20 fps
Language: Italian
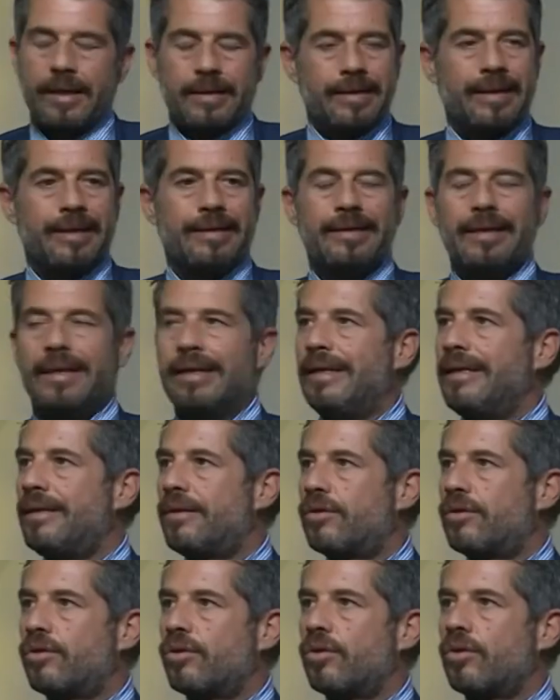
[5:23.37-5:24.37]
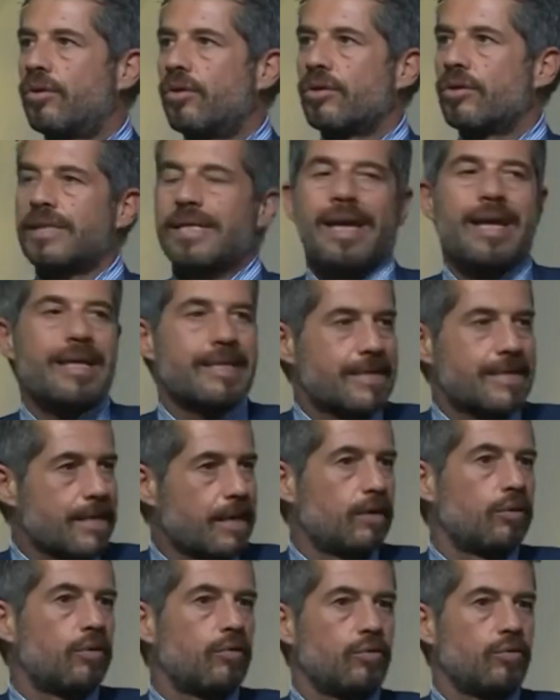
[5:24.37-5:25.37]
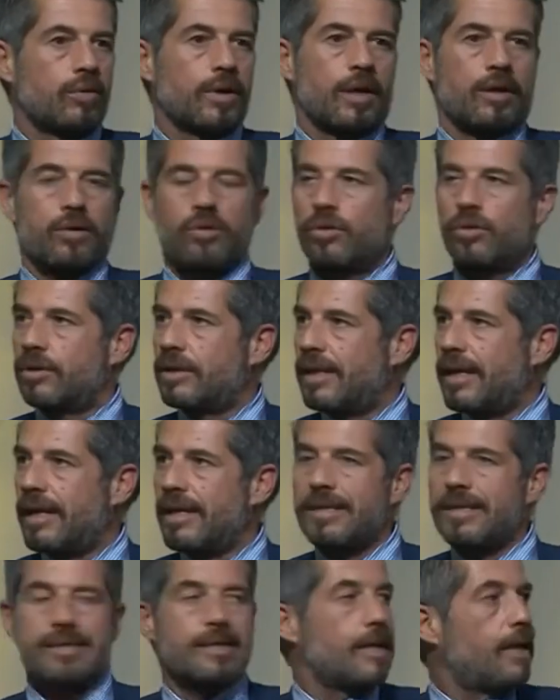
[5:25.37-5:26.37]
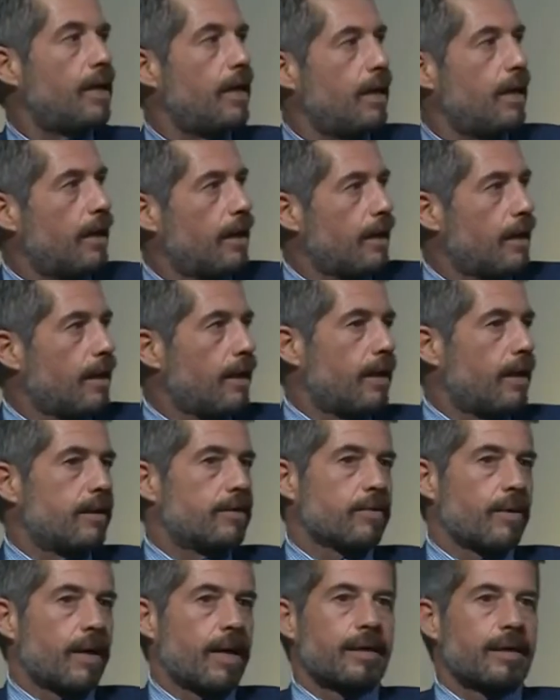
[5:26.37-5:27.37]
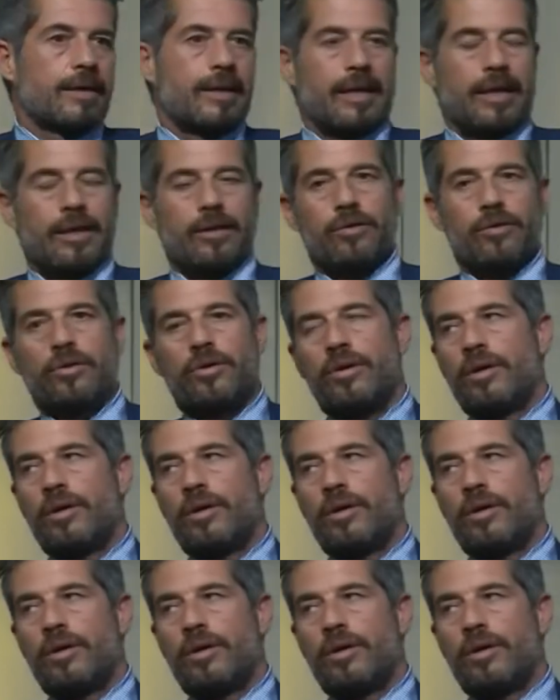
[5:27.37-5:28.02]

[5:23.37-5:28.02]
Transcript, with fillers: del delitto senza le dovute accortezze e insomma, credo... C'era